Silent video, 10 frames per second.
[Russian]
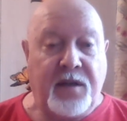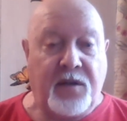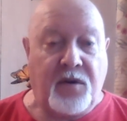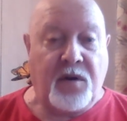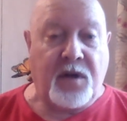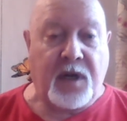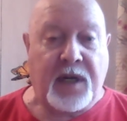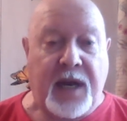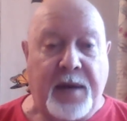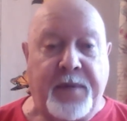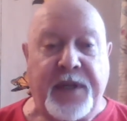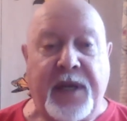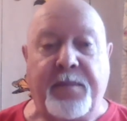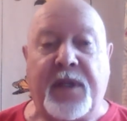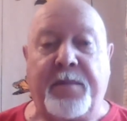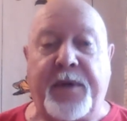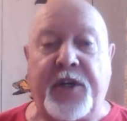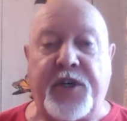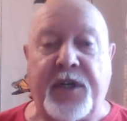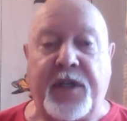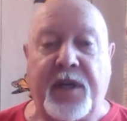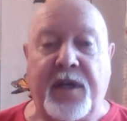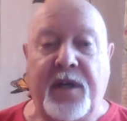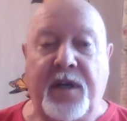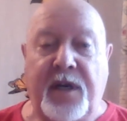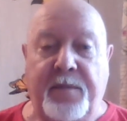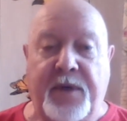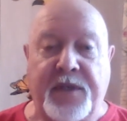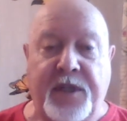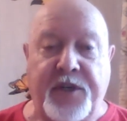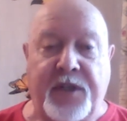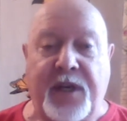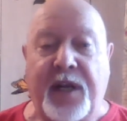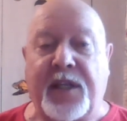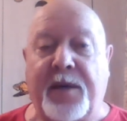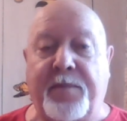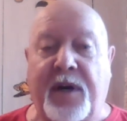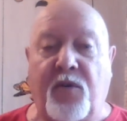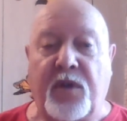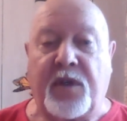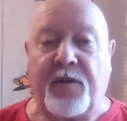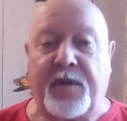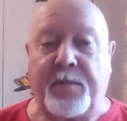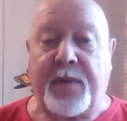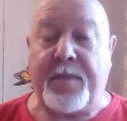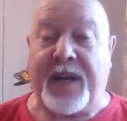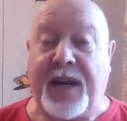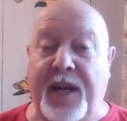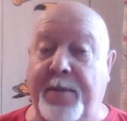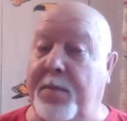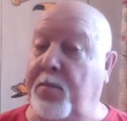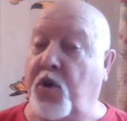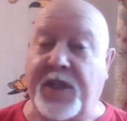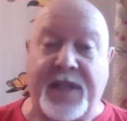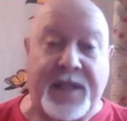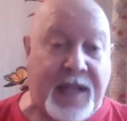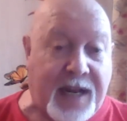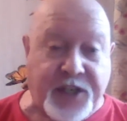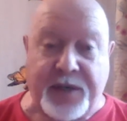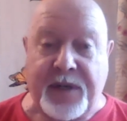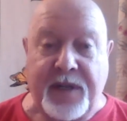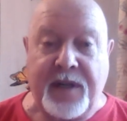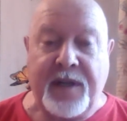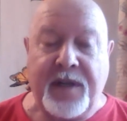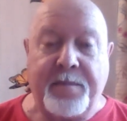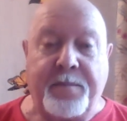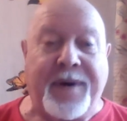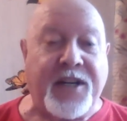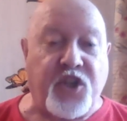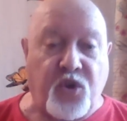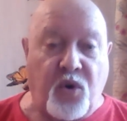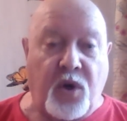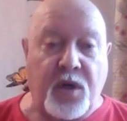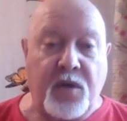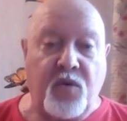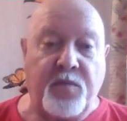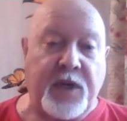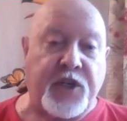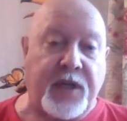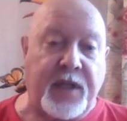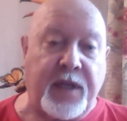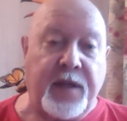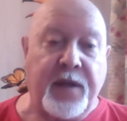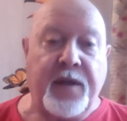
Но какая бы ни была причина, либо, значит, электропроводка автомобиля, либо, может, даже поджог умышленный,